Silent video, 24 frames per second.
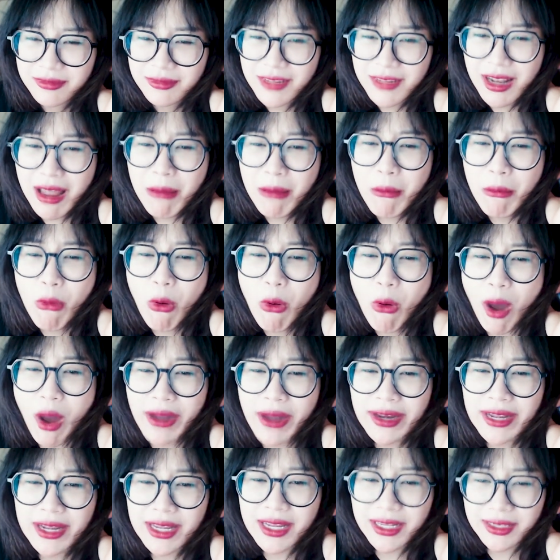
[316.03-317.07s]
là
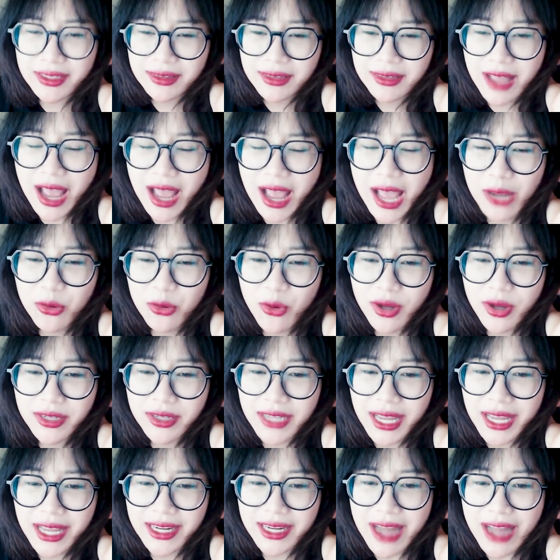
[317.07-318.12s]
buồn ý thề luôn
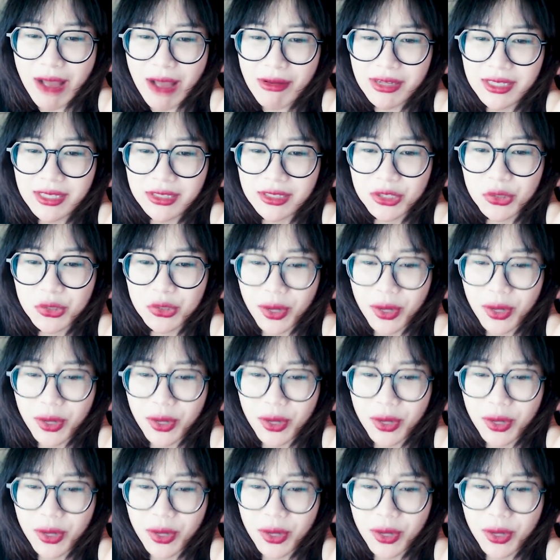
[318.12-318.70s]
nghe não hết cả ruột